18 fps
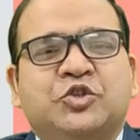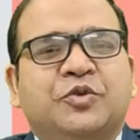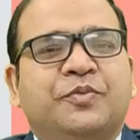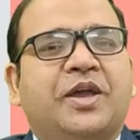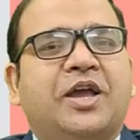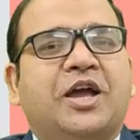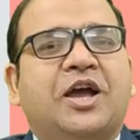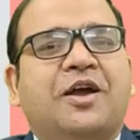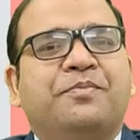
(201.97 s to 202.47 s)

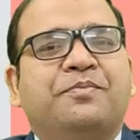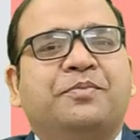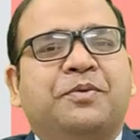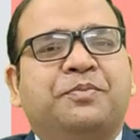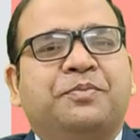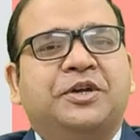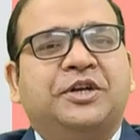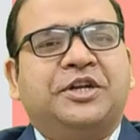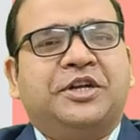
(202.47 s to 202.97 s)
सुबह आप
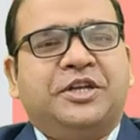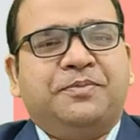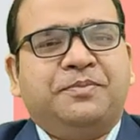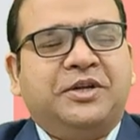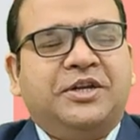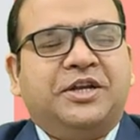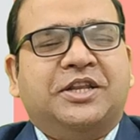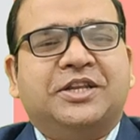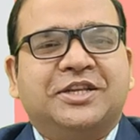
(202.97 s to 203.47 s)
अपने
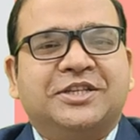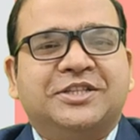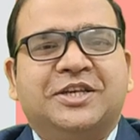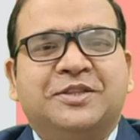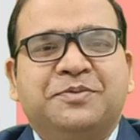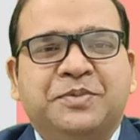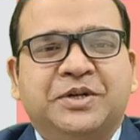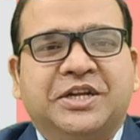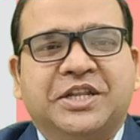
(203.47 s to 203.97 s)
टीम लीडर के
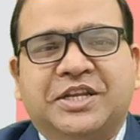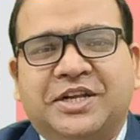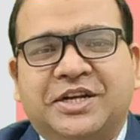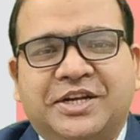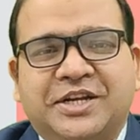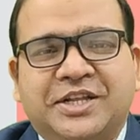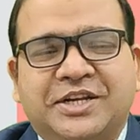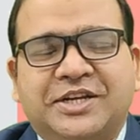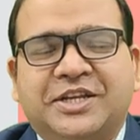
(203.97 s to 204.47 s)
साथ मीटिंग
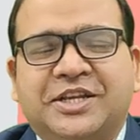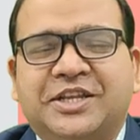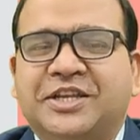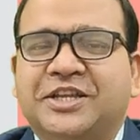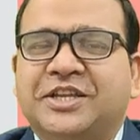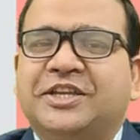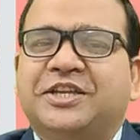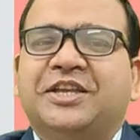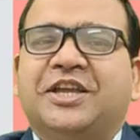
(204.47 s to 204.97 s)
अटेंड
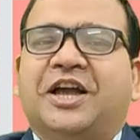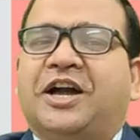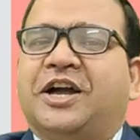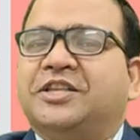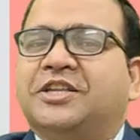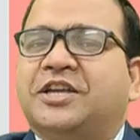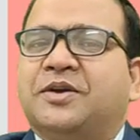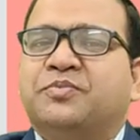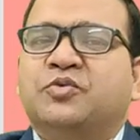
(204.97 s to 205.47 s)
करेंगे कि
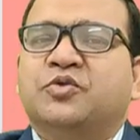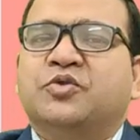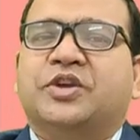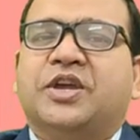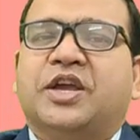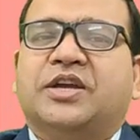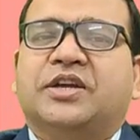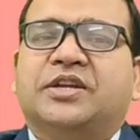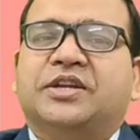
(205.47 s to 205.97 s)
आज आपको
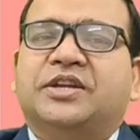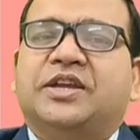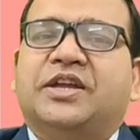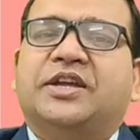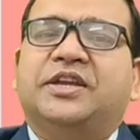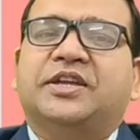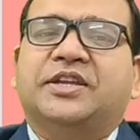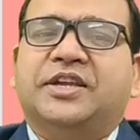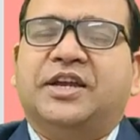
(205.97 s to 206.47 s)
क्या
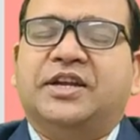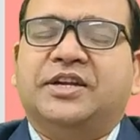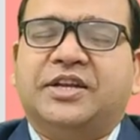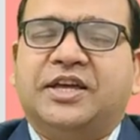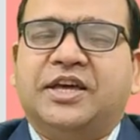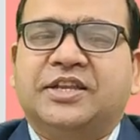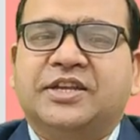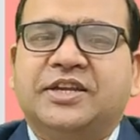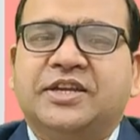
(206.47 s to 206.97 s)
करना है क्या
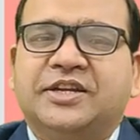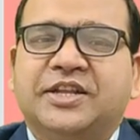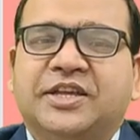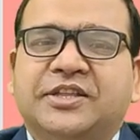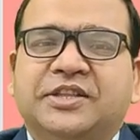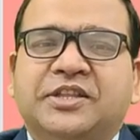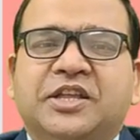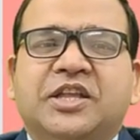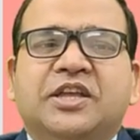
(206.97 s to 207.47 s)
टारगेट
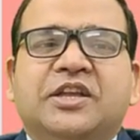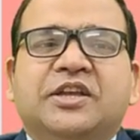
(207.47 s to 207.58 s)
है